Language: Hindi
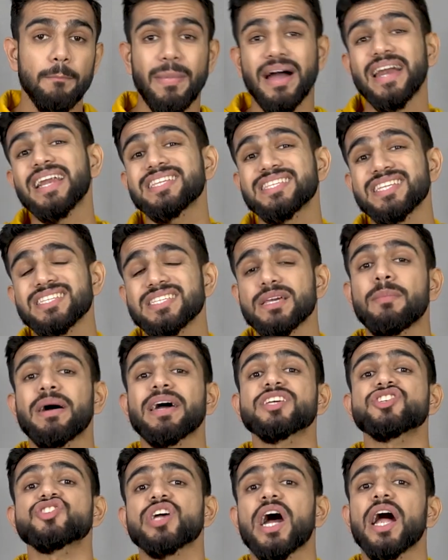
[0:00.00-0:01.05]
माइनस तीन से
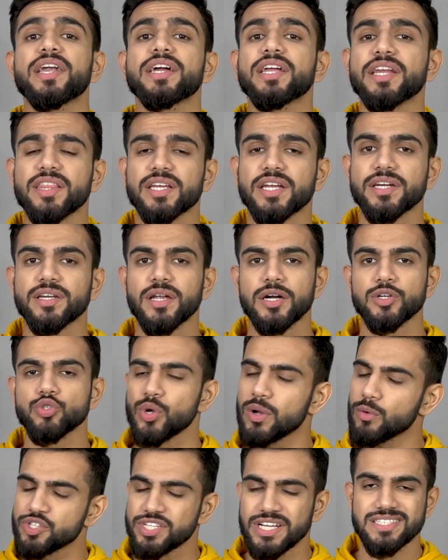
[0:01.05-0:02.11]
माइनस चार डिग्री तक की ठंड जो
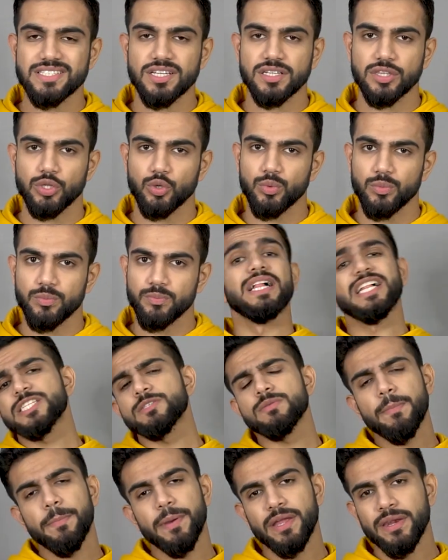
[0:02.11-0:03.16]
है वो झेल सकते हो हिल्स
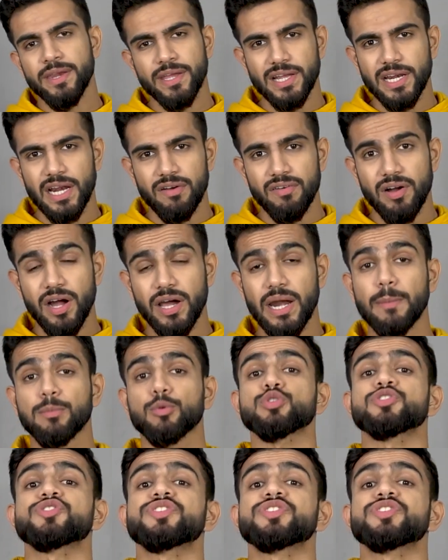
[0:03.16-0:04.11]
में पहनने के अलावा अगर आपको